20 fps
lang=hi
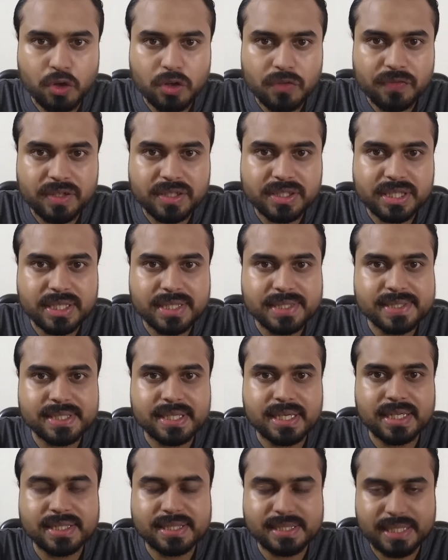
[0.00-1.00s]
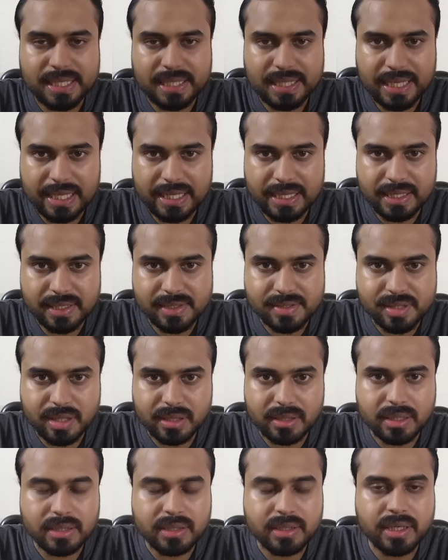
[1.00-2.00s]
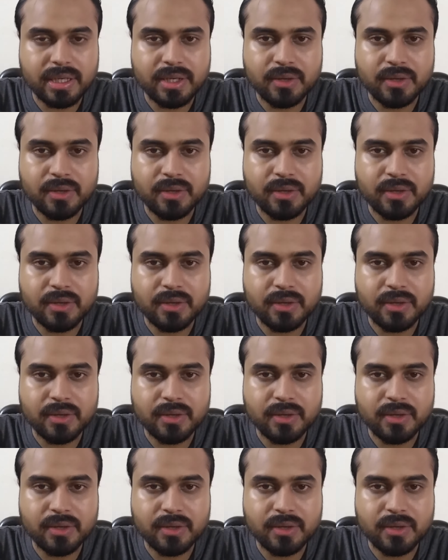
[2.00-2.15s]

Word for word: फोर्थ फंक्शन इसका स्किन हाँ। हेल्थ के साथ आता